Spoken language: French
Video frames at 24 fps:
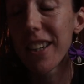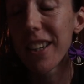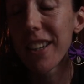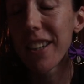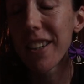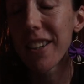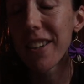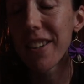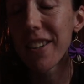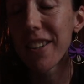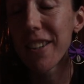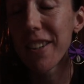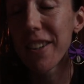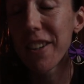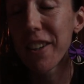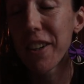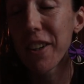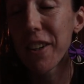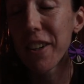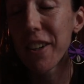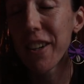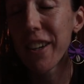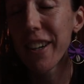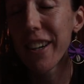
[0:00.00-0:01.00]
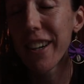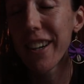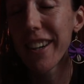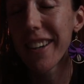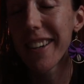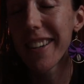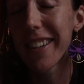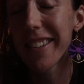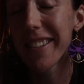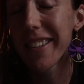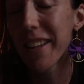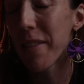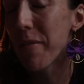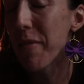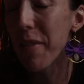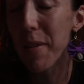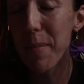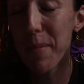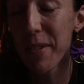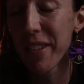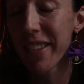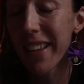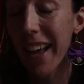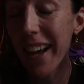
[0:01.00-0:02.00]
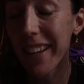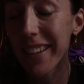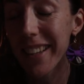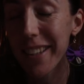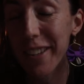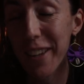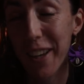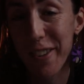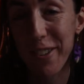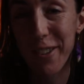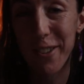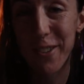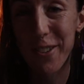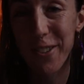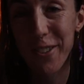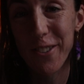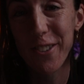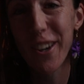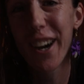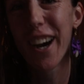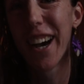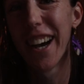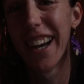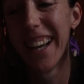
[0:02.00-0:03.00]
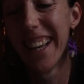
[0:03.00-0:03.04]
euh, ça me fait bizarre d'être à ce jour.